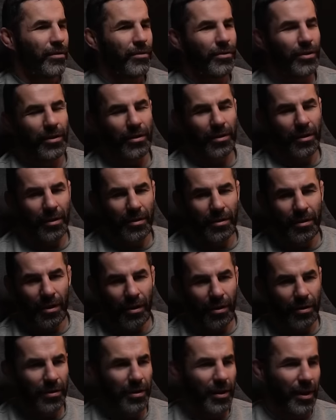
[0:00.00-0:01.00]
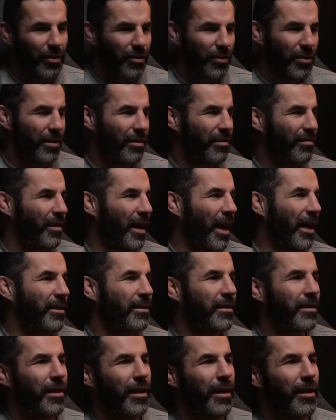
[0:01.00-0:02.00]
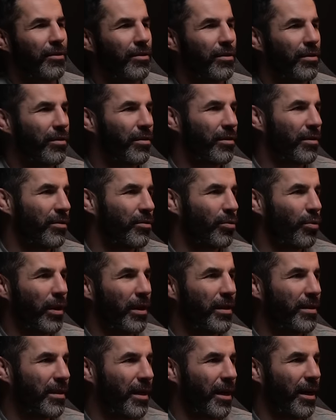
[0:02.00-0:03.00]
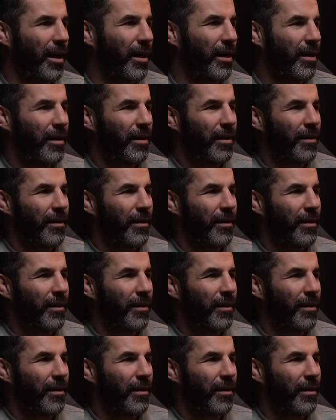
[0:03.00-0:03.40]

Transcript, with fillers: czy to jest Rosja, czy to jest Francja, czy to jest USA,